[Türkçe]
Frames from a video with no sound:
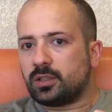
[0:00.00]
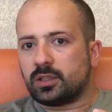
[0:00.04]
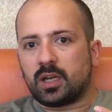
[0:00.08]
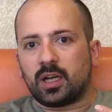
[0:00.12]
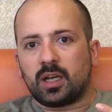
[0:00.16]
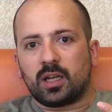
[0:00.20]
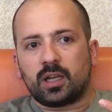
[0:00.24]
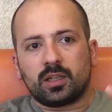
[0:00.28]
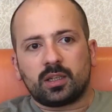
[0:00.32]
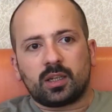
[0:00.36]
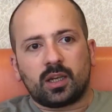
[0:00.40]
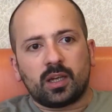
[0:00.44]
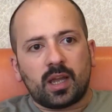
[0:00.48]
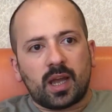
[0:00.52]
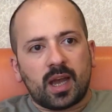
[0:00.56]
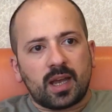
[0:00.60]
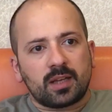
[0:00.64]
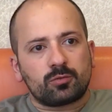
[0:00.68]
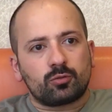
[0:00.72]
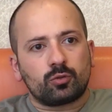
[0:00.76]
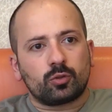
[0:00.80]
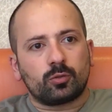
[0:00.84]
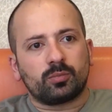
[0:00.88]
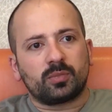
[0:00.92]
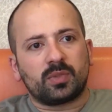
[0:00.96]
hı.
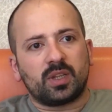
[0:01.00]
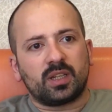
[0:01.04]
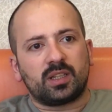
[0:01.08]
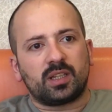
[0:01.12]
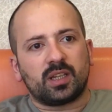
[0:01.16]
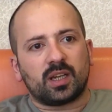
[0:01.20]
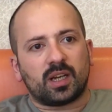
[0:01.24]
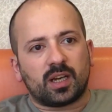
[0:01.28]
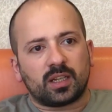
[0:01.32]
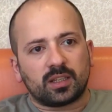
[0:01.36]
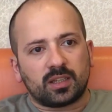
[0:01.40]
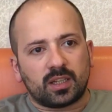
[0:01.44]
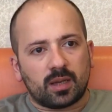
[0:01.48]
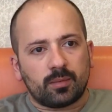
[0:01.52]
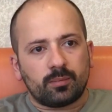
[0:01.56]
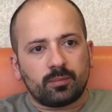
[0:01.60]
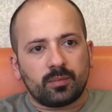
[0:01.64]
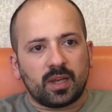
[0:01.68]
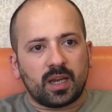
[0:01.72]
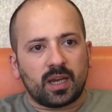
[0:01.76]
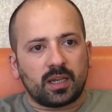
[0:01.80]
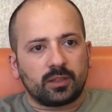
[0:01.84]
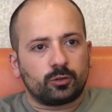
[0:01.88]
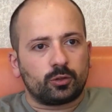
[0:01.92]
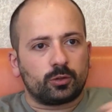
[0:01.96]
Erzurum'daki adam
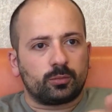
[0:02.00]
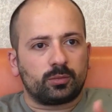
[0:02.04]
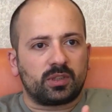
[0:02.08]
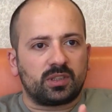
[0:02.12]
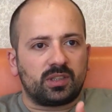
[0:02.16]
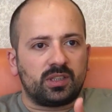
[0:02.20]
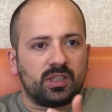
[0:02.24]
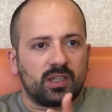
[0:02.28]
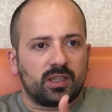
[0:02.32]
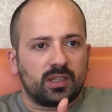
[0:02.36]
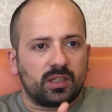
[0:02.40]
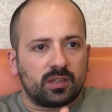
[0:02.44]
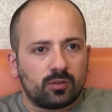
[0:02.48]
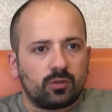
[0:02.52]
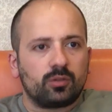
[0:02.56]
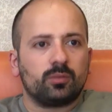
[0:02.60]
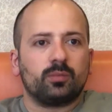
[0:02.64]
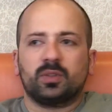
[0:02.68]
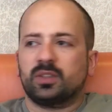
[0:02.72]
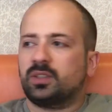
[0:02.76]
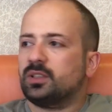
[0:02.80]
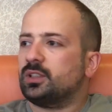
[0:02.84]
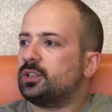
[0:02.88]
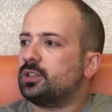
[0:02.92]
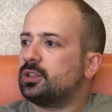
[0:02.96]
Erzurum'da DNR
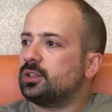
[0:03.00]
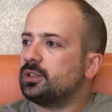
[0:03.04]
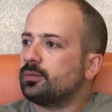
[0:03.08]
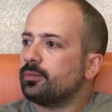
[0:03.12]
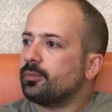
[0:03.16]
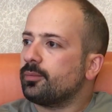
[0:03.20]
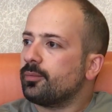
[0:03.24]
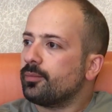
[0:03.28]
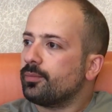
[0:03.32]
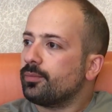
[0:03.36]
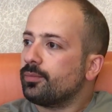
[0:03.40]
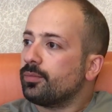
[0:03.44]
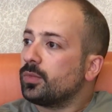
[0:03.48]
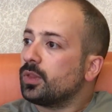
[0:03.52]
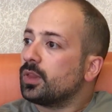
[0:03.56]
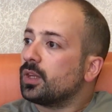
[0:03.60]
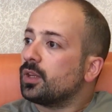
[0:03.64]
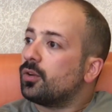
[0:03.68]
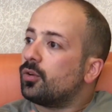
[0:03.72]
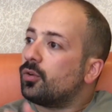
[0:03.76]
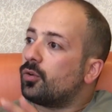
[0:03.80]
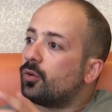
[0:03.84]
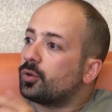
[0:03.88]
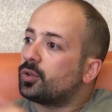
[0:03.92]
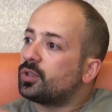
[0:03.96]
olmadığı için
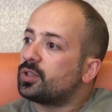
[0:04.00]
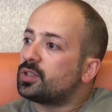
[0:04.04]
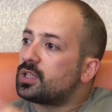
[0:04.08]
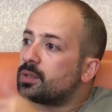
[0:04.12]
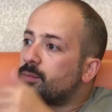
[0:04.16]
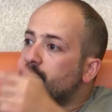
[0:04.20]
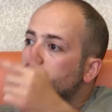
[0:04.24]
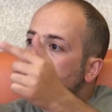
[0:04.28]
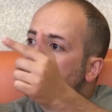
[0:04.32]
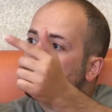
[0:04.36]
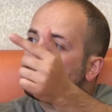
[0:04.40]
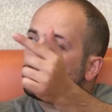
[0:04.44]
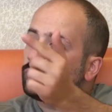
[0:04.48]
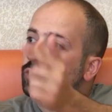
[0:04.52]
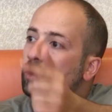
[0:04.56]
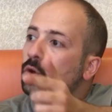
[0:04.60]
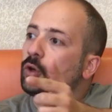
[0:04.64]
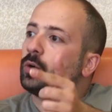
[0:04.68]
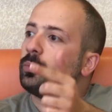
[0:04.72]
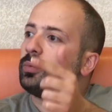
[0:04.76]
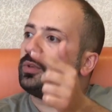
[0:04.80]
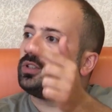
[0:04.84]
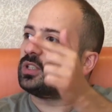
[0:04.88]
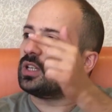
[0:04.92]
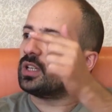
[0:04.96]
o kitabı
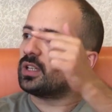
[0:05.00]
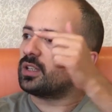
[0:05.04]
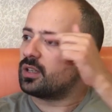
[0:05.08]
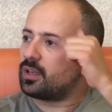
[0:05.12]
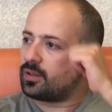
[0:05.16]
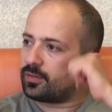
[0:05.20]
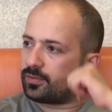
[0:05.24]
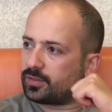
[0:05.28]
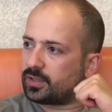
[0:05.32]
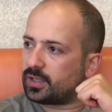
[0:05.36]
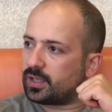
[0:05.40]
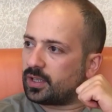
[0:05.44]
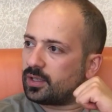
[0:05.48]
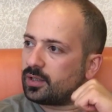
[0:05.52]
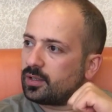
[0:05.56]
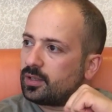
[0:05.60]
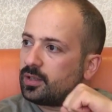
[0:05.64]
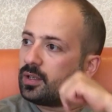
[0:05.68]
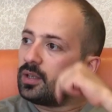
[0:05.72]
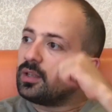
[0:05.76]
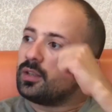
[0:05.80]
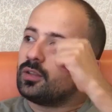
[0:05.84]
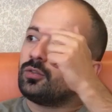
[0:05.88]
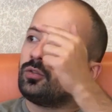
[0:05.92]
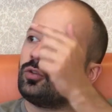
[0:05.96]
görmeyecek rafta. Hı
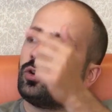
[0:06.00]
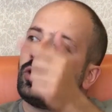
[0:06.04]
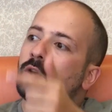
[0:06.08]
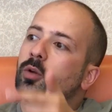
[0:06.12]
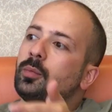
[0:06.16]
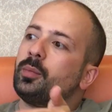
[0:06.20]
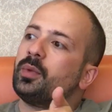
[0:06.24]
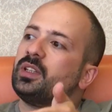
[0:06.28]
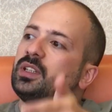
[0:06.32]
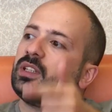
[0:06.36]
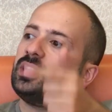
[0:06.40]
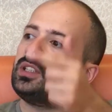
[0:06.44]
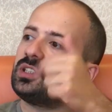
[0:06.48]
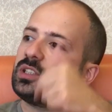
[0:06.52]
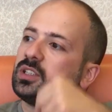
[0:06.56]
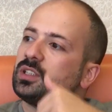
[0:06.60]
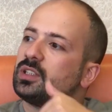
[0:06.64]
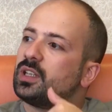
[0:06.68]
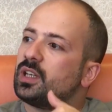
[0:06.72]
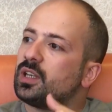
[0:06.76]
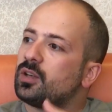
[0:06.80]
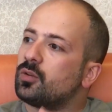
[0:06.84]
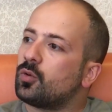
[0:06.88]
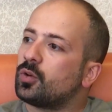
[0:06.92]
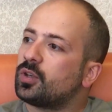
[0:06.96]
hı. Görmediği için
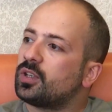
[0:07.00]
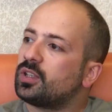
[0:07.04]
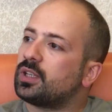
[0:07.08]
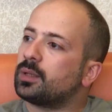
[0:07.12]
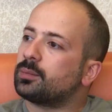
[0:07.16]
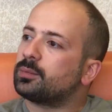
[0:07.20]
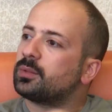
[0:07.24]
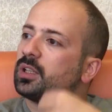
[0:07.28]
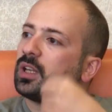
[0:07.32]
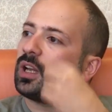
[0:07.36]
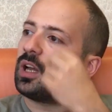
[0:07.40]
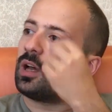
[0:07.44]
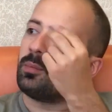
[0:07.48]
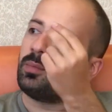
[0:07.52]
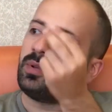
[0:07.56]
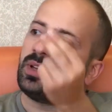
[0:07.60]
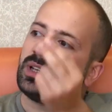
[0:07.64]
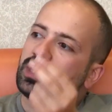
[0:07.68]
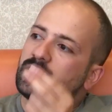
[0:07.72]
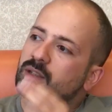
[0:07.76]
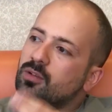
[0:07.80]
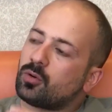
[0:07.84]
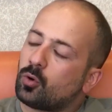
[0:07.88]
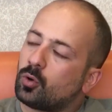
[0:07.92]
de o kitaptan haberi